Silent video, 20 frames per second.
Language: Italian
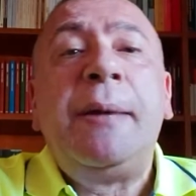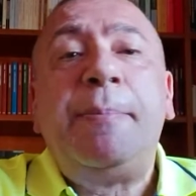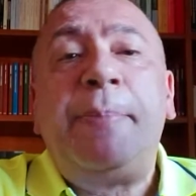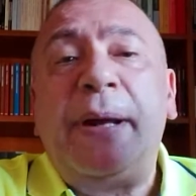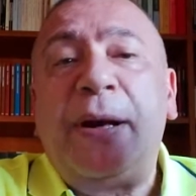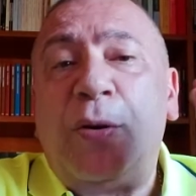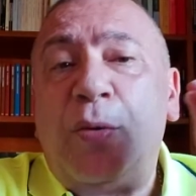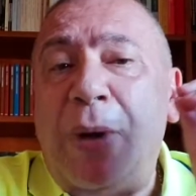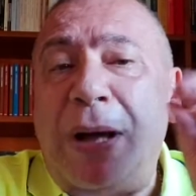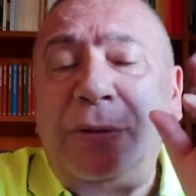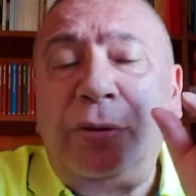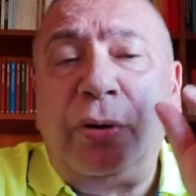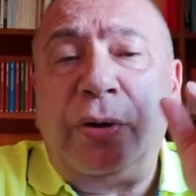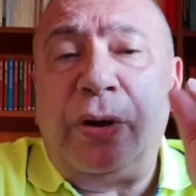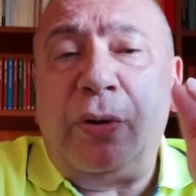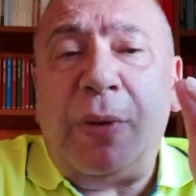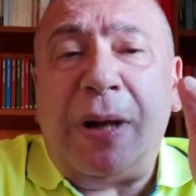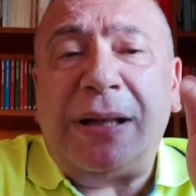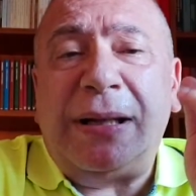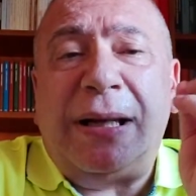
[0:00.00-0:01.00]
Per quanto
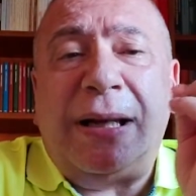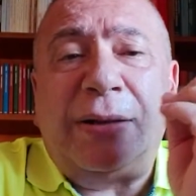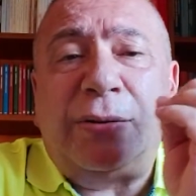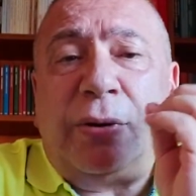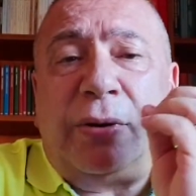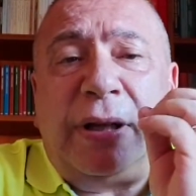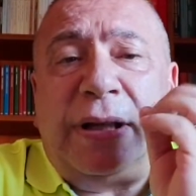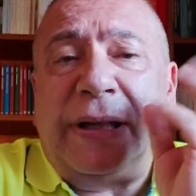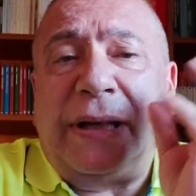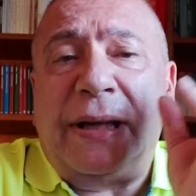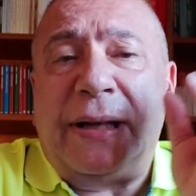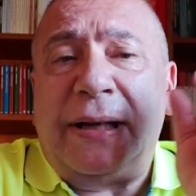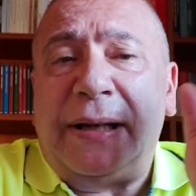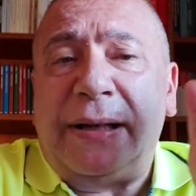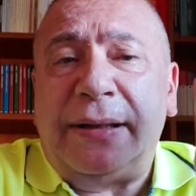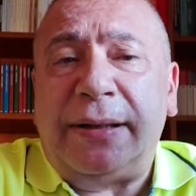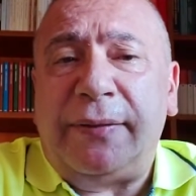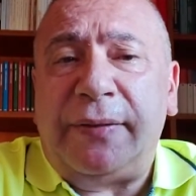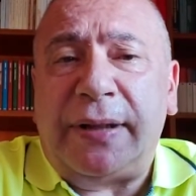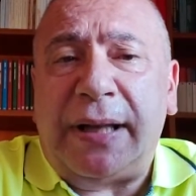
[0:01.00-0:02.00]
riguarda la teoria della
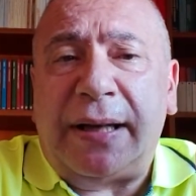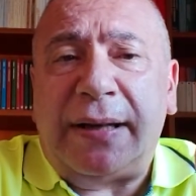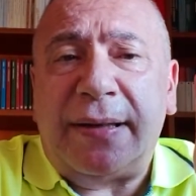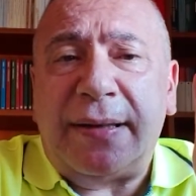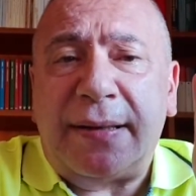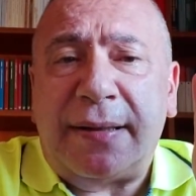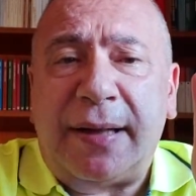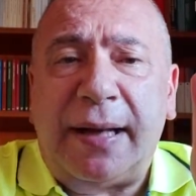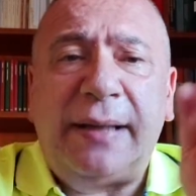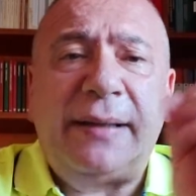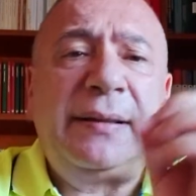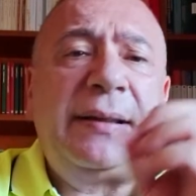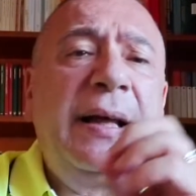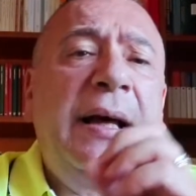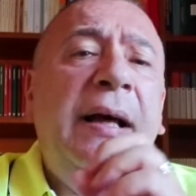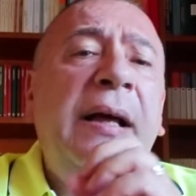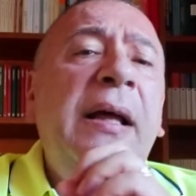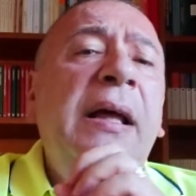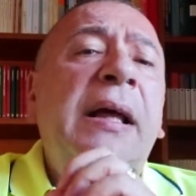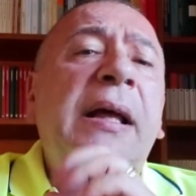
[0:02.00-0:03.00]
relatività ristretta,